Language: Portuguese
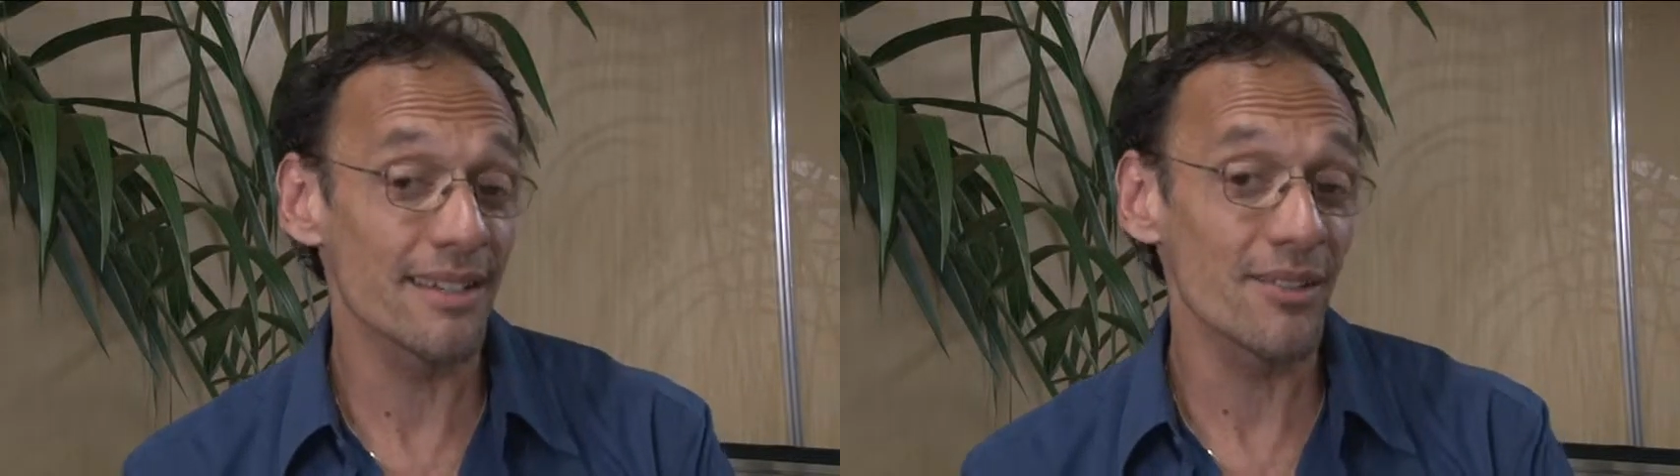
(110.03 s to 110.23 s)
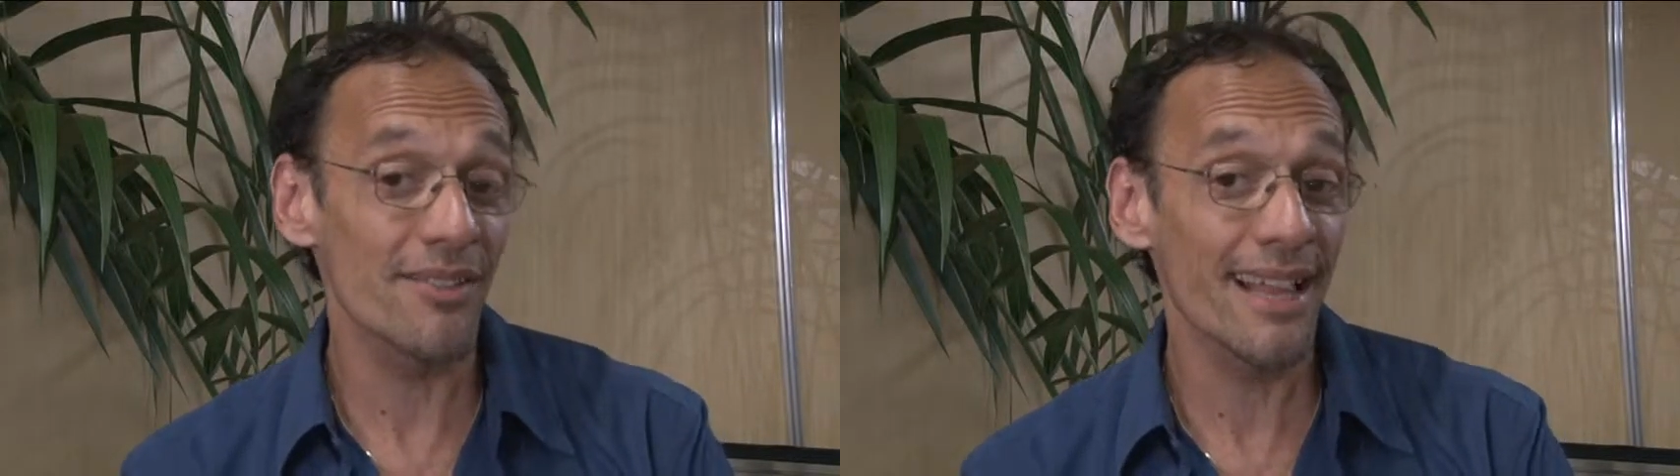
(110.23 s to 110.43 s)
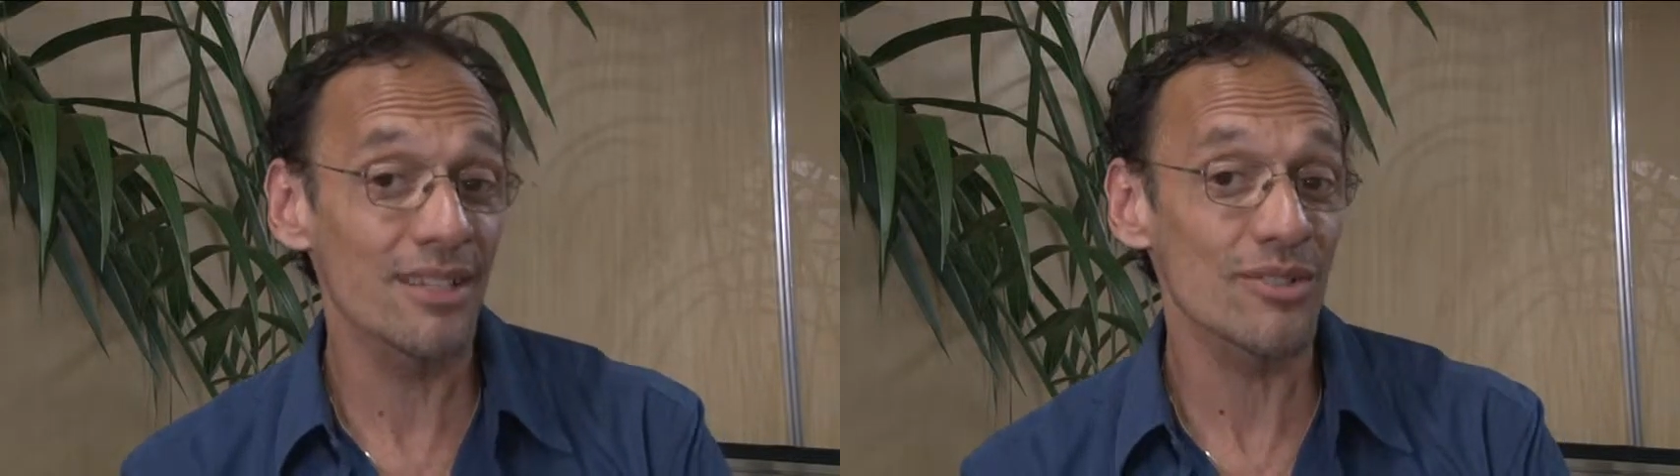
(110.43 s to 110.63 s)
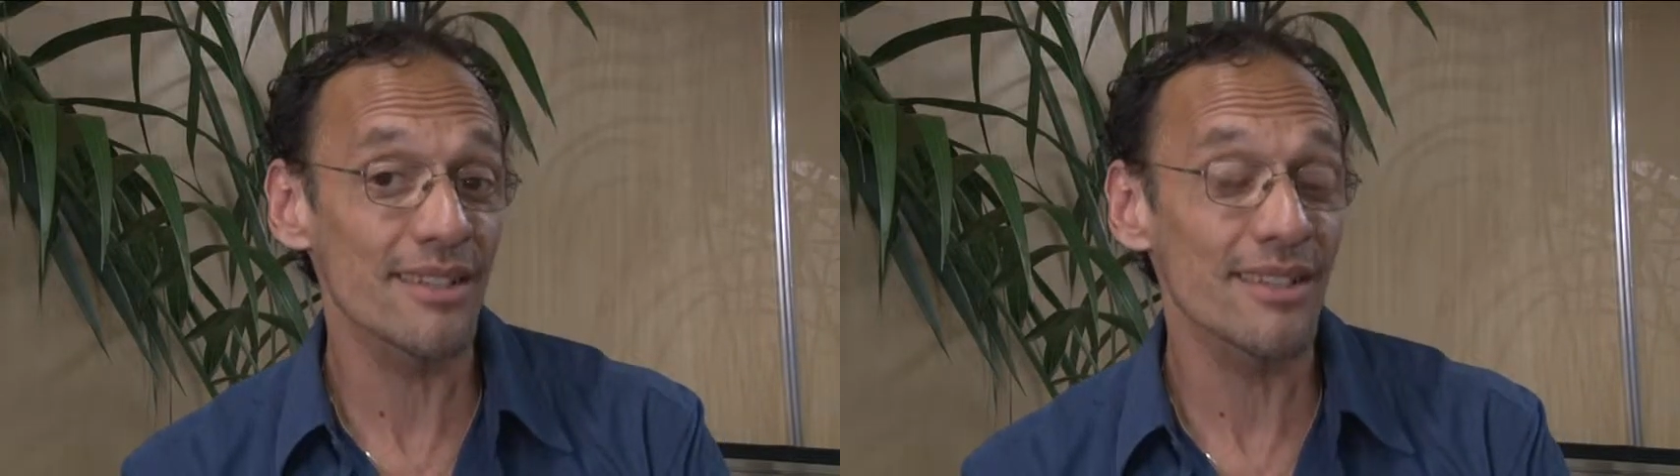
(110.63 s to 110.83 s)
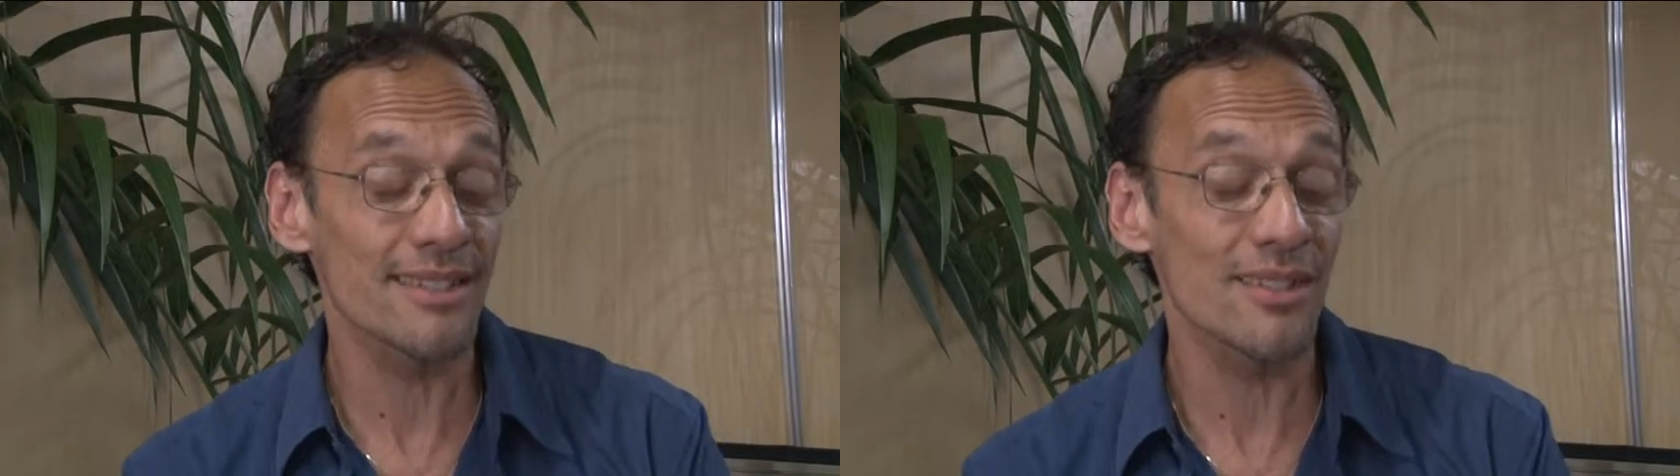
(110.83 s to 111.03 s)
eu na verdade
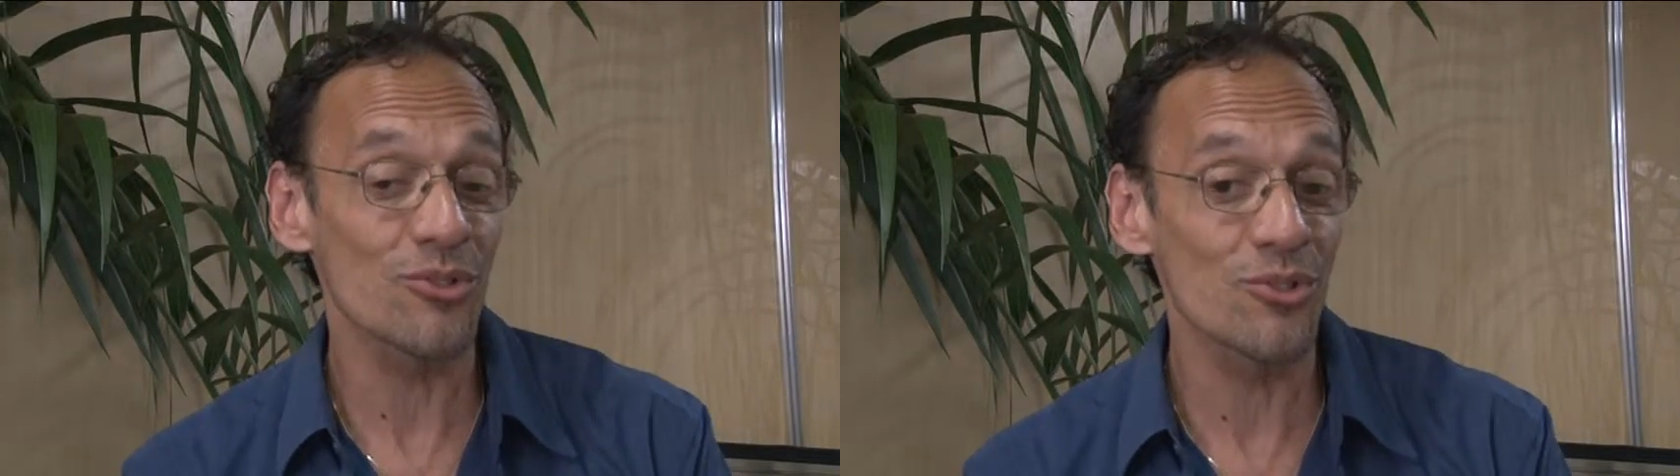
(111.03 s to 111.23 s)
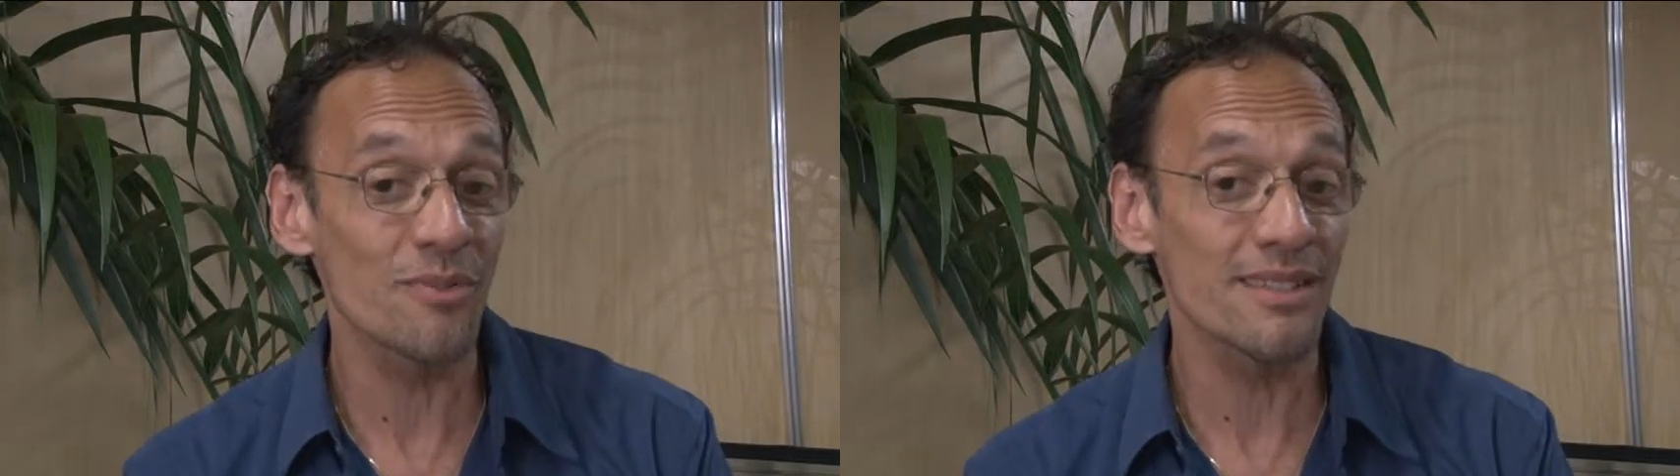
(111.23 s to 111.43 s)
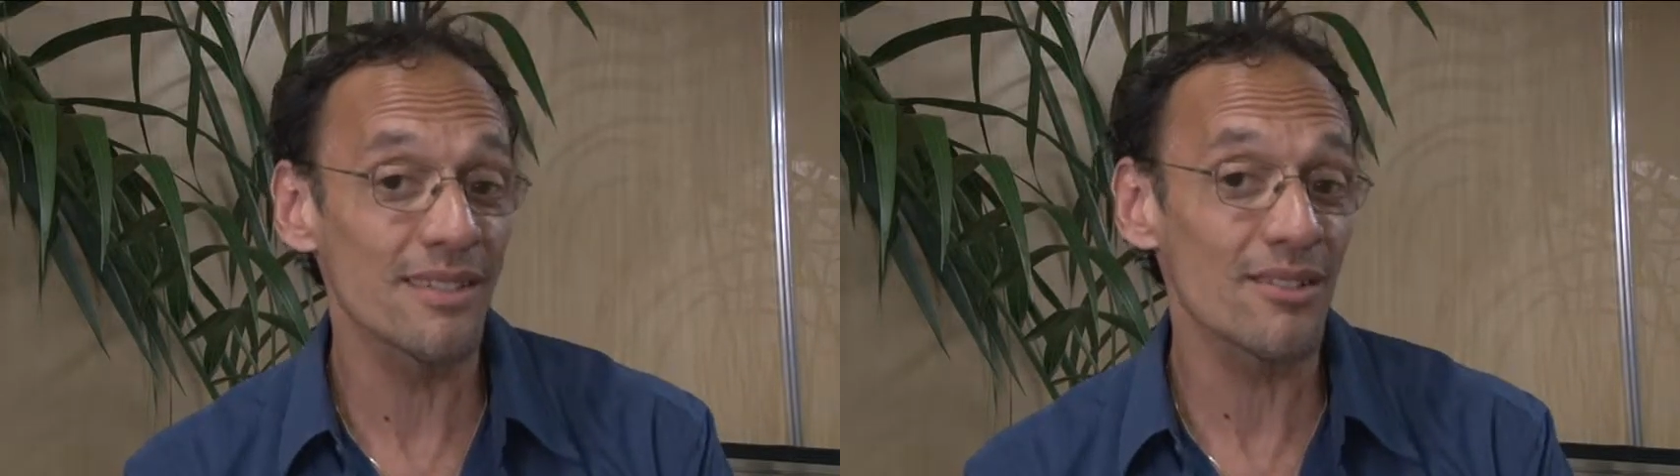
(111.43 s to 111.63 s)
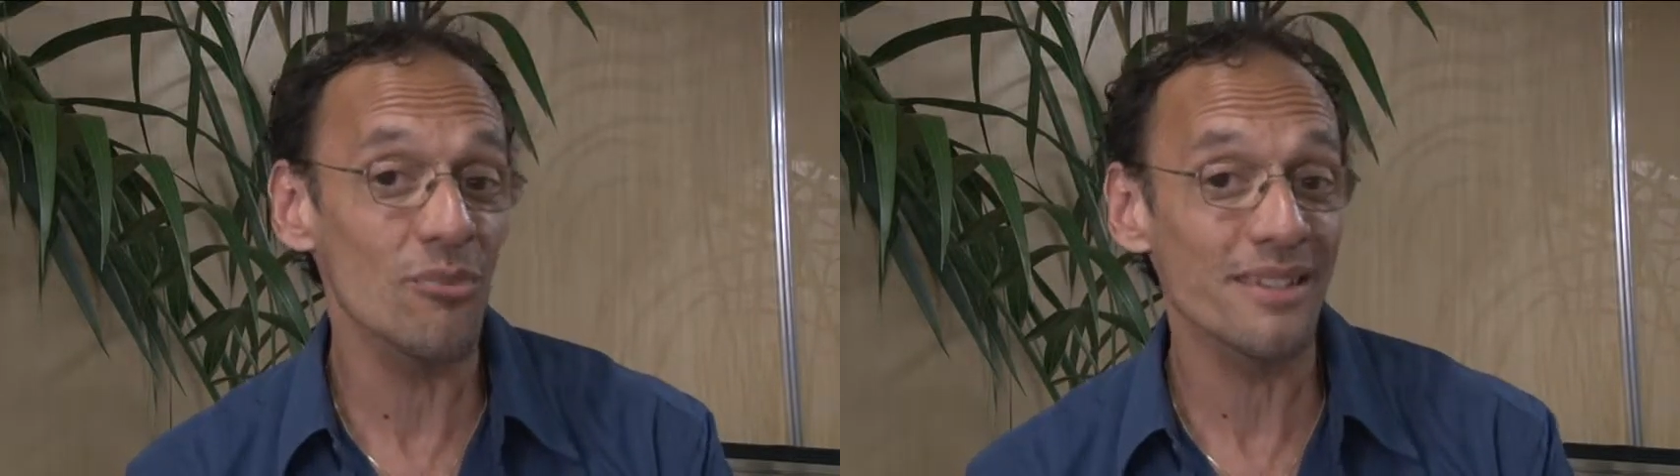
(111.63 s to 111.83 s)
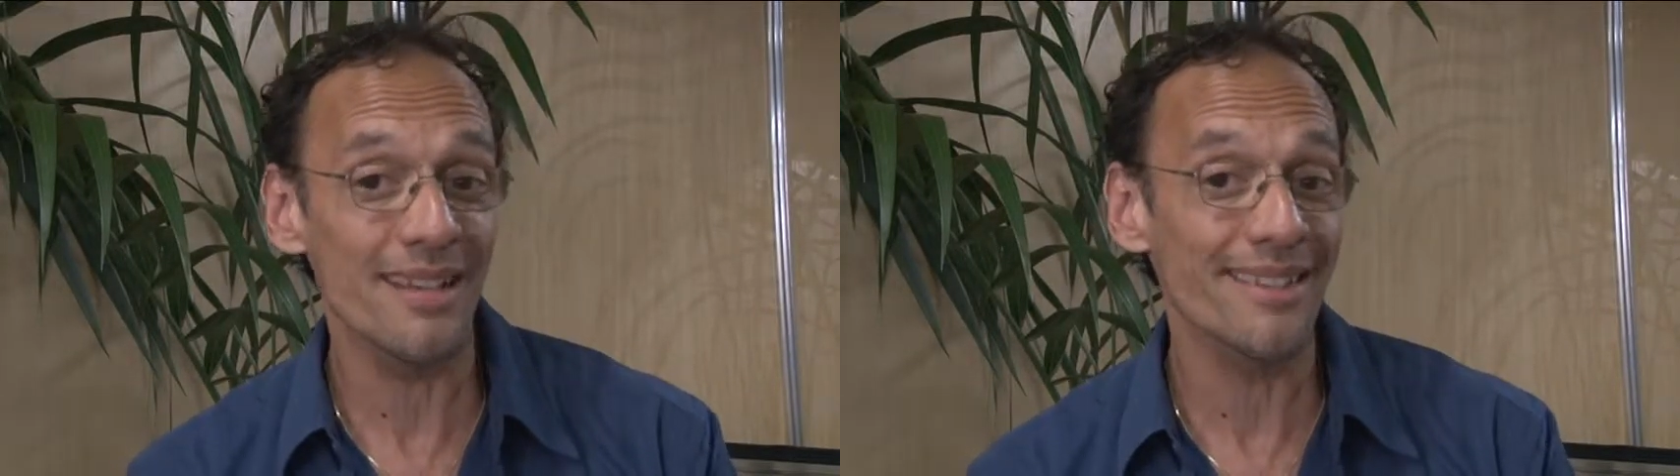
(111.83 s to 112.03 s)
ingressei no curso de medicina
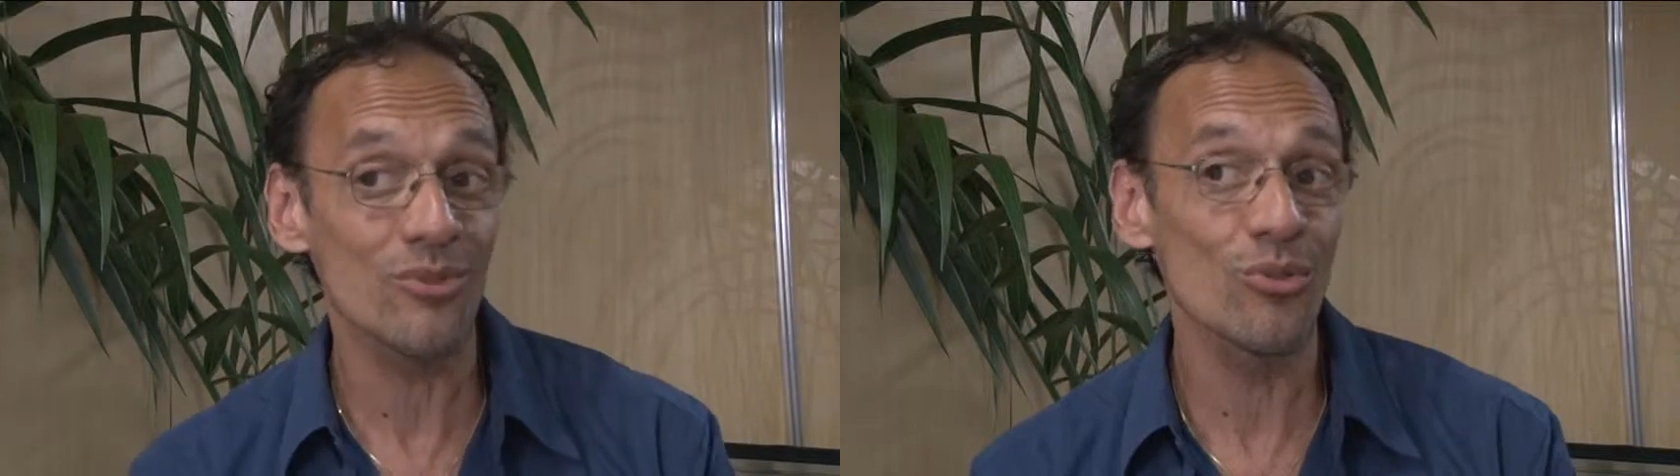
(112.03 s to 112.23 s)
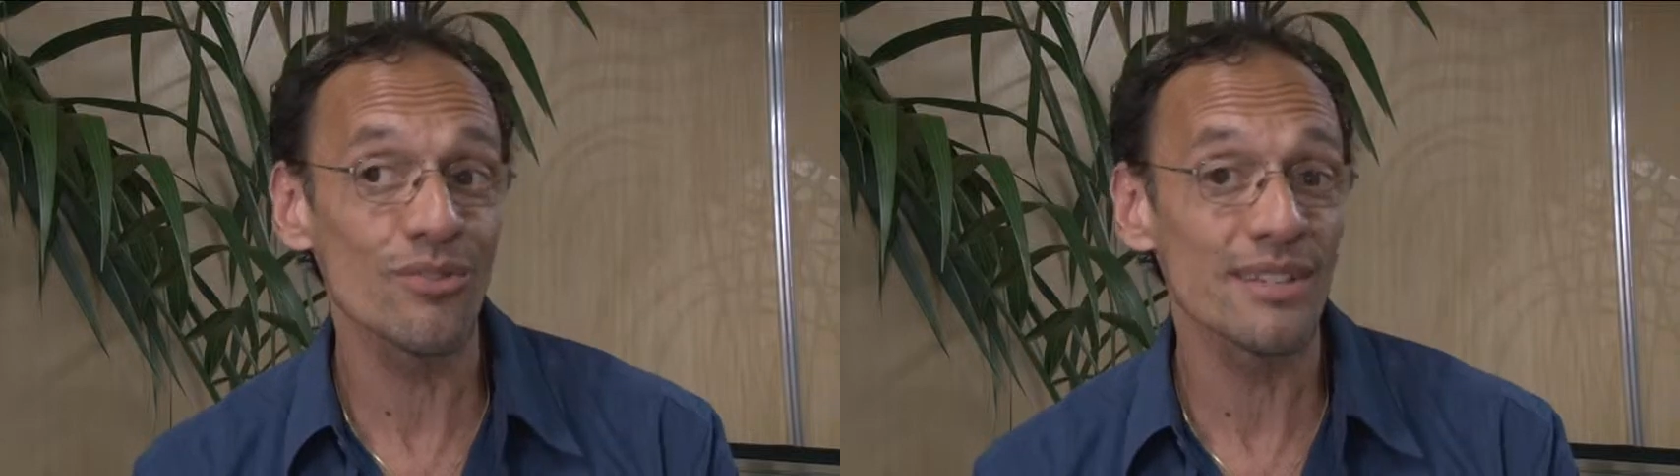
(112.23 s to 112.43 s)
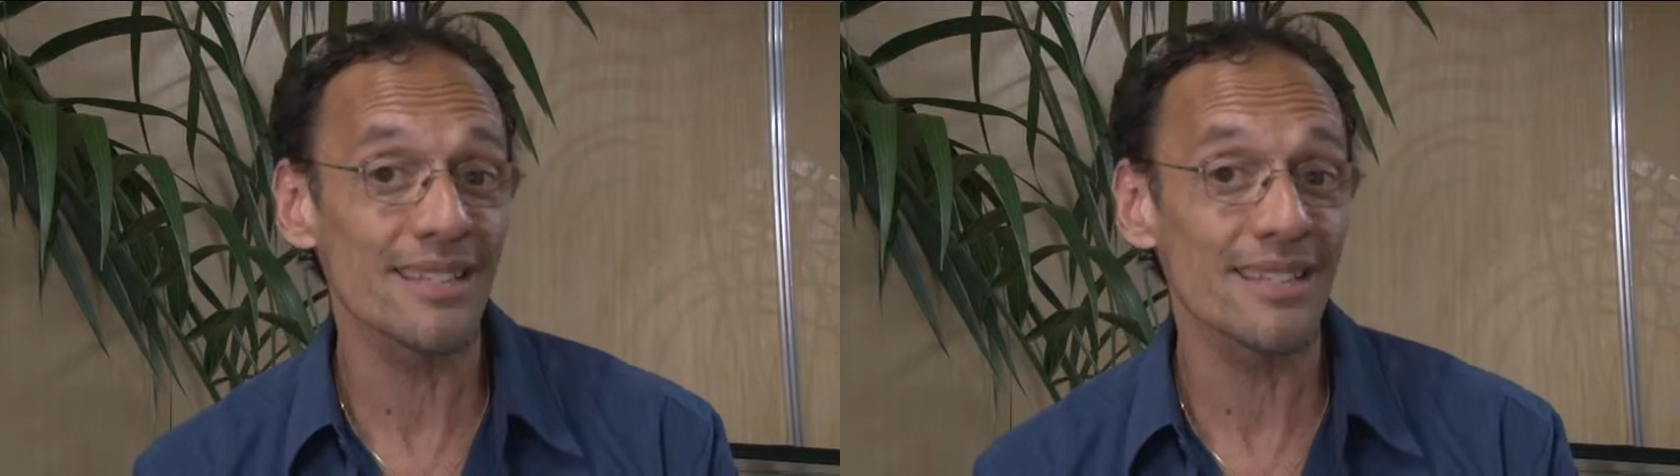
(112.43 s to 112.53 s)
com uma certa dúvida: